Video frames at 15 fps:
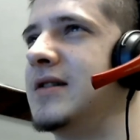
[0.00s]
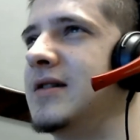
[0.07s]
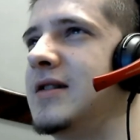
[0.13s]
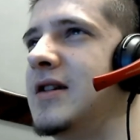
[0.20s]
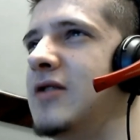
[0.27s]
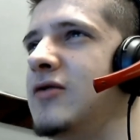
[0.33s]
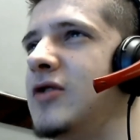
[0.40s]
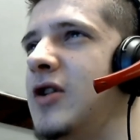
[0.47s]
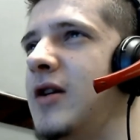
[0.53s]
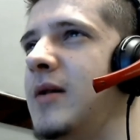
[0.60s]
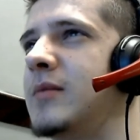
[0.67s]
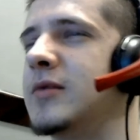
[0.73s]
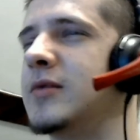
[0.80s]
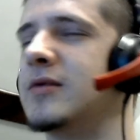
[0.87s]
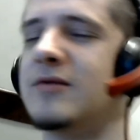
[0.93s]
Il y a eu quand
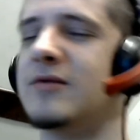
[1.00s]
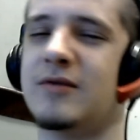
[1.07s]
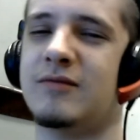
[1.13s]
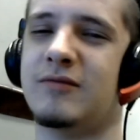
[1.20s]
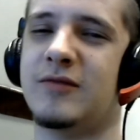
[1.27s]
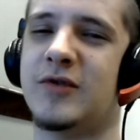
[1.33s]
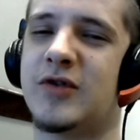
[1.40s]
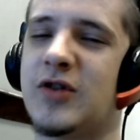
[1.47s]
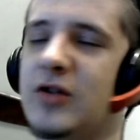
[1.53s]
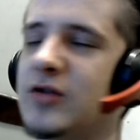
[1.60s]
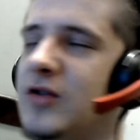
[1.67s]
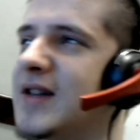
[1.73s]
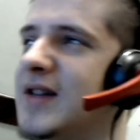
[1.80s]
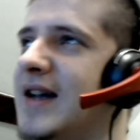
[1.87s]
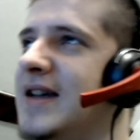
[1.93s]
même une sorte de
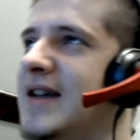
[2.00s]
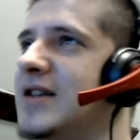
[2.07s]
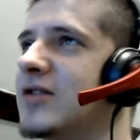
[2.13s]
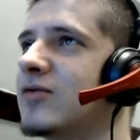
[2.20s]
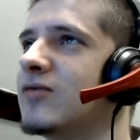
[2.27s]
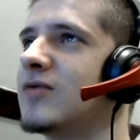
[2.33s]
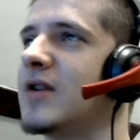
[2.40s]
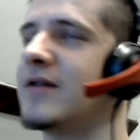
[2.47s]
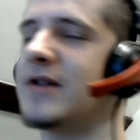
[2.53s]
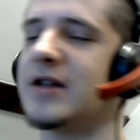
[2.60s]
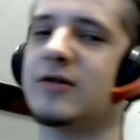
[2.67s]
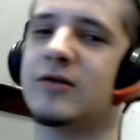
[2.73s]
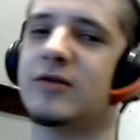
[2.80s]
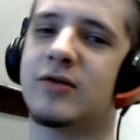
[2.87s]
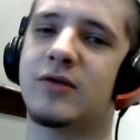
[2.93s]
trahison
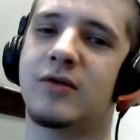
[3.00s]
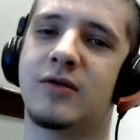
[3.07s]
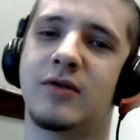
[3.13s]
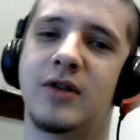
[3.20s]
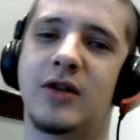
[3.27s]
avec euh, les